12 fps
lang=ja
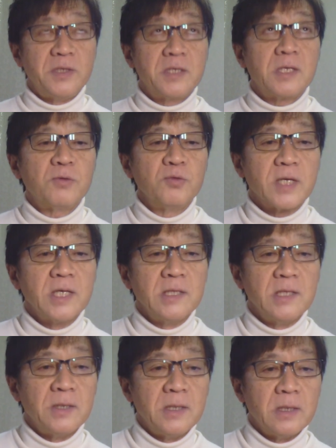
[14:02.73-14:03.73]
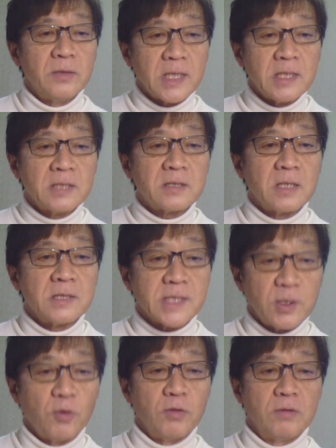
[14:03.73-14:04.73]
校の件で話題になったんですけ
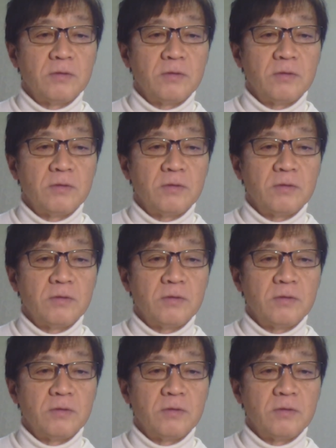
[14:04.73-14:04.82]
ど